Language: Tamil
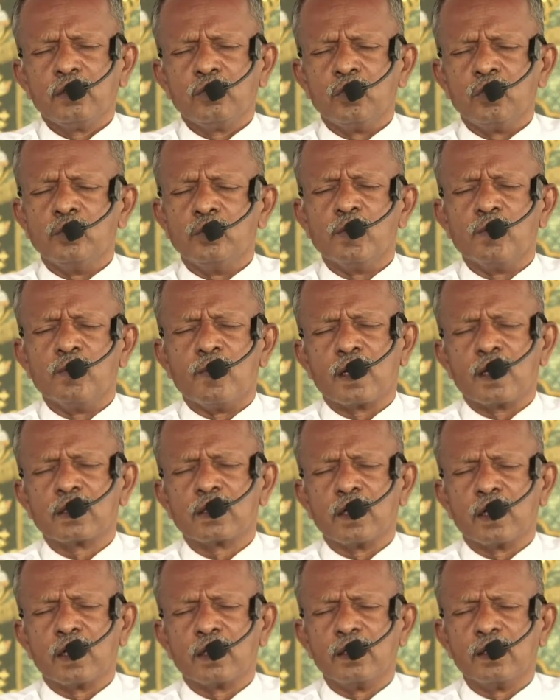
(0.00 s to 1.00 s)

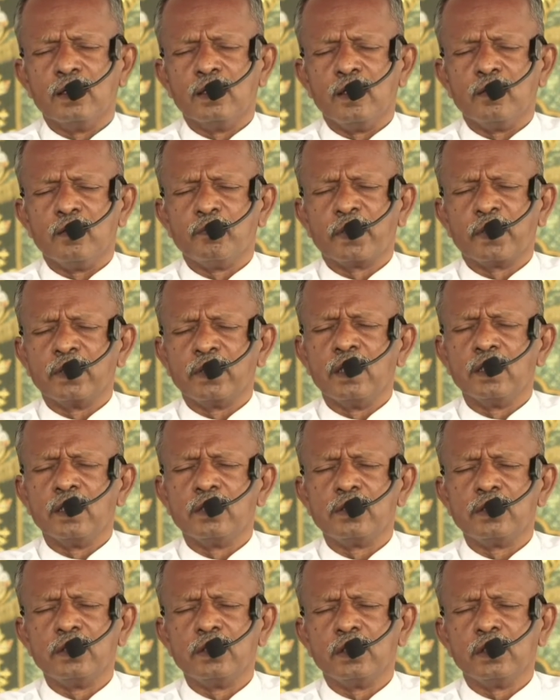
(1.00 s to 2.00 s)
குடும்பமாக நாங்கள் இதில்
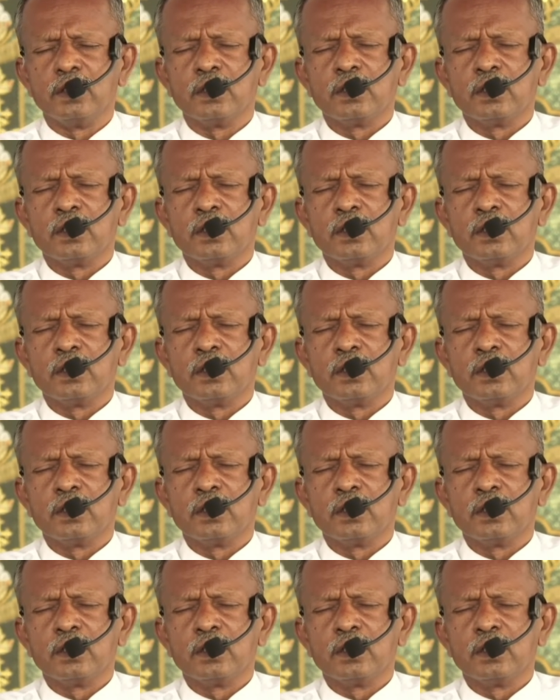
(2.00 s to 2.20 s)
பங்கேற்று